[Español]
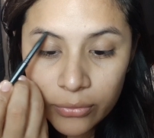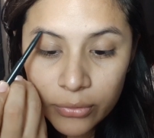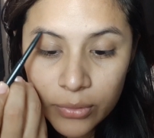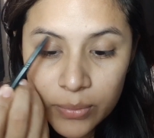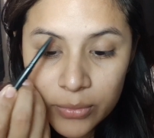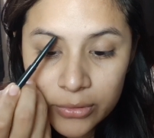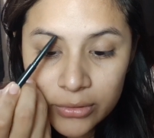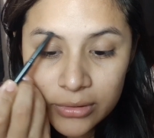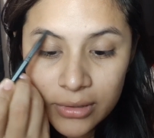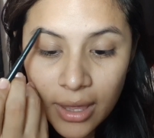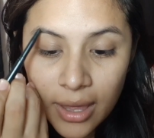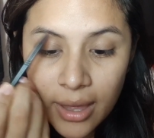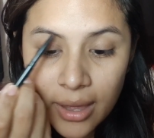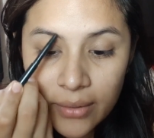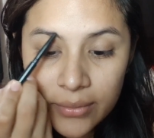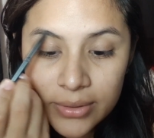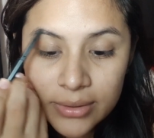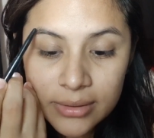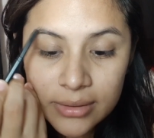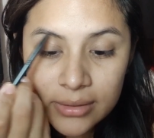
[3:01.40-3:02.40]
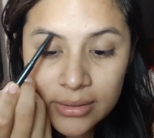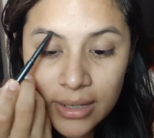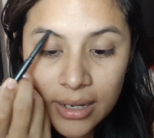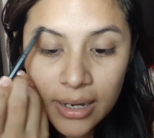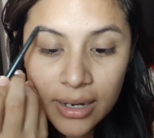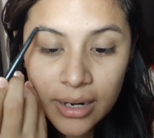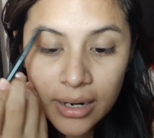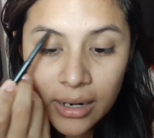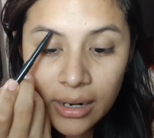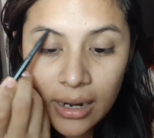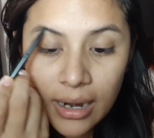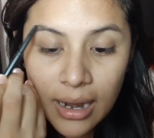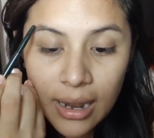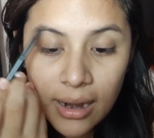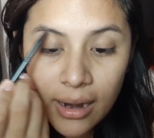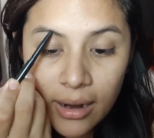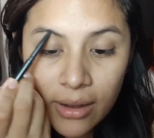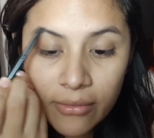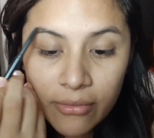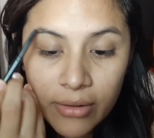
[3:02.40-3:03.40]
fuimos a visitar a
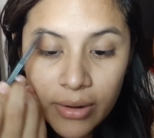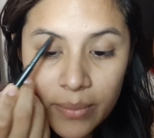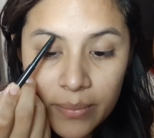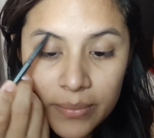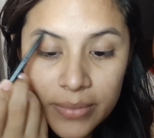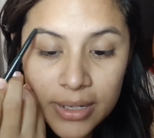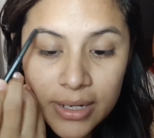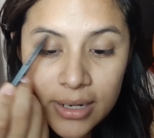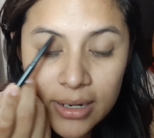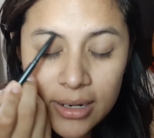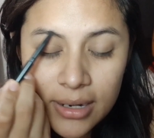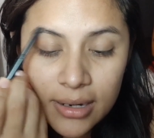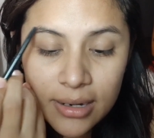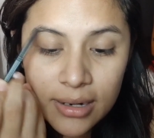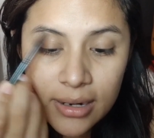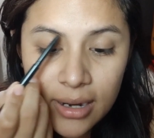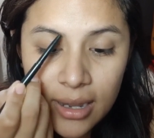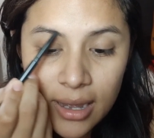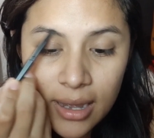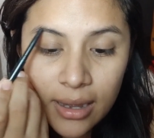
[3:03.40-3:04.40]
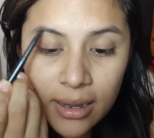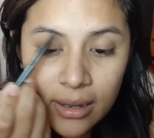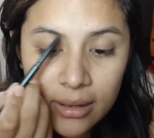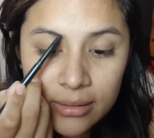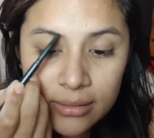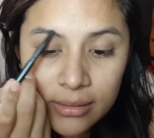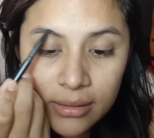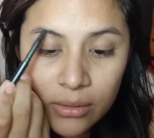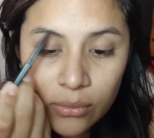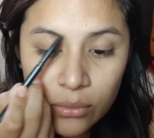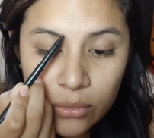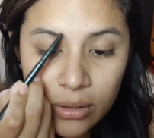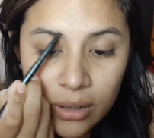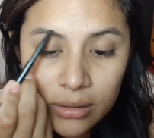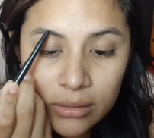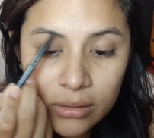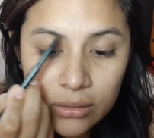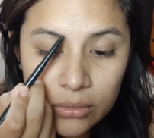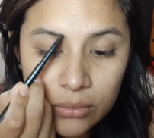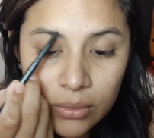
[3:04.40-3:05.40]
la familia, a estar un
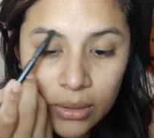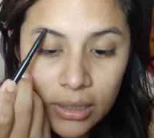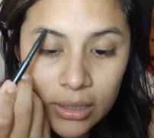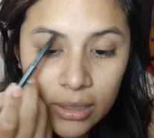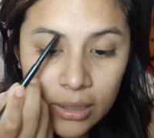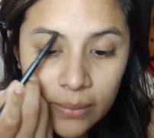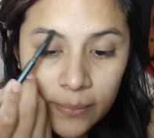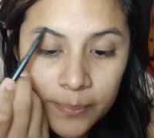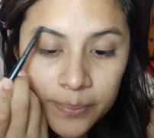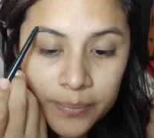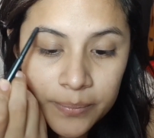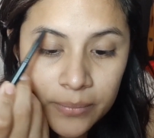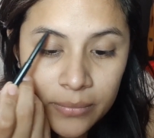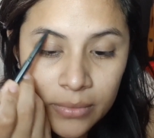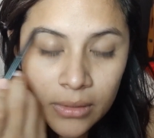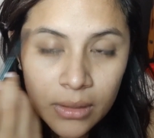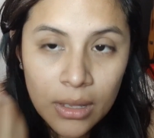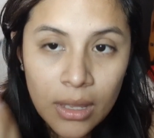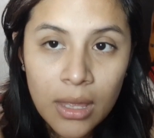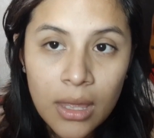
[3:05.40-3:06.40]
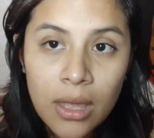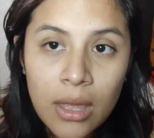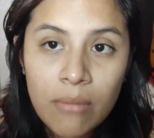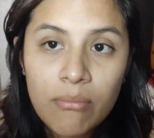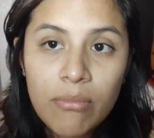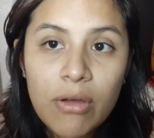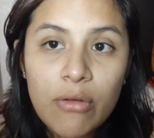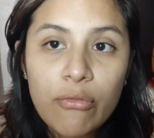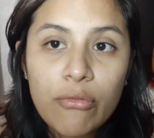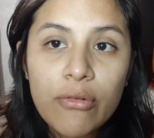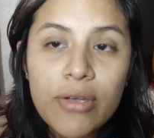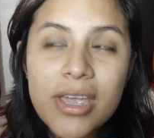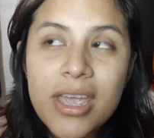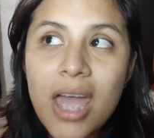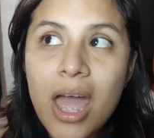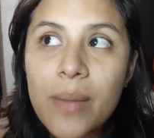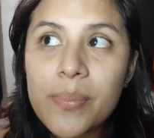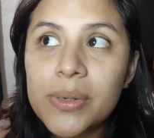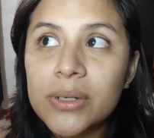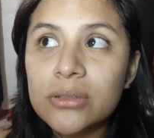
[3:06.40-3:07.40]
ratito ahí. Me fui
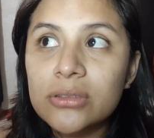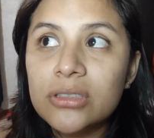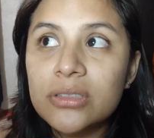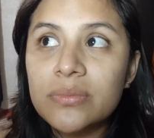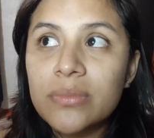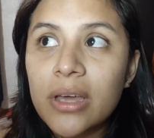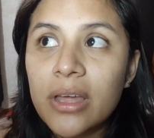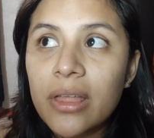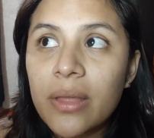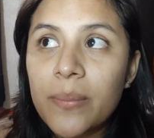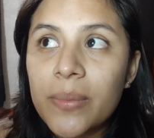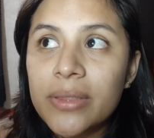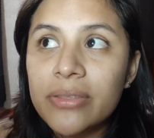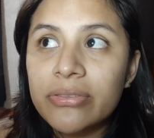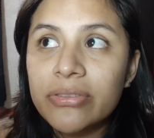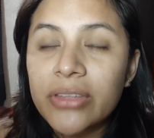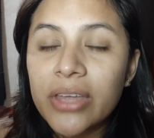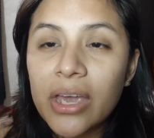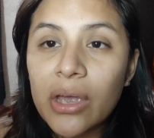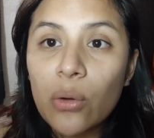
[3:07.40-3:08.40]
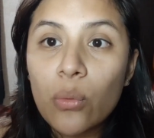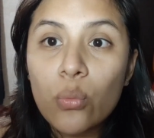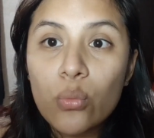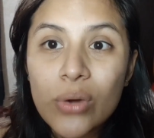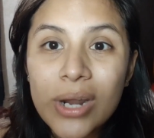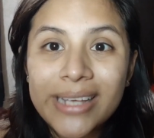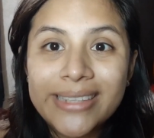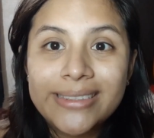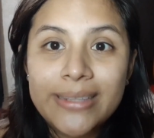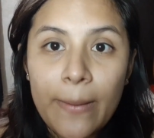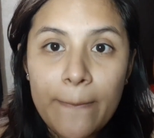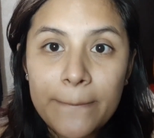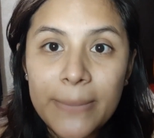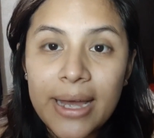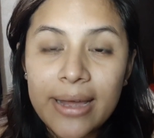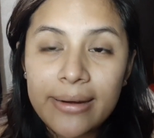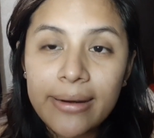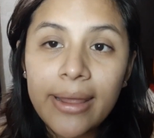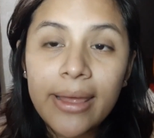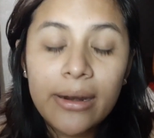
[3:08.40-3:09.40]
aproximadamente una
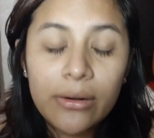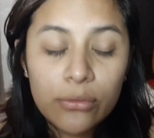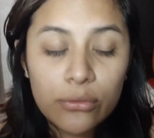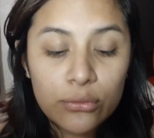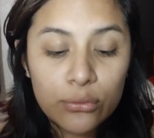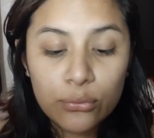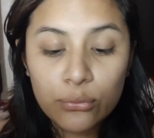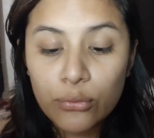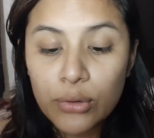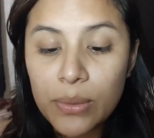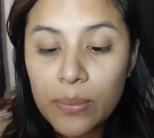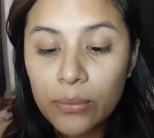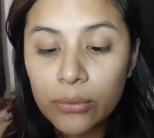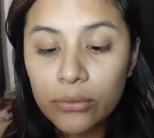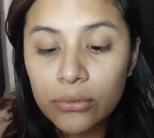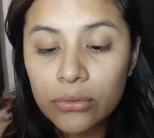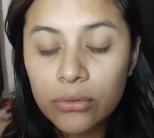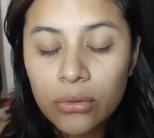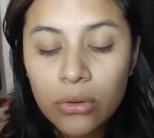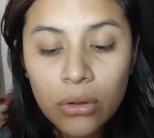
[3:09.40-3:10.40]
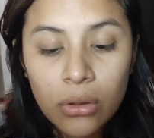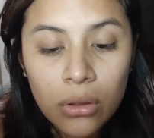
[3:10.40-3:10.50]
semana, nos fuimos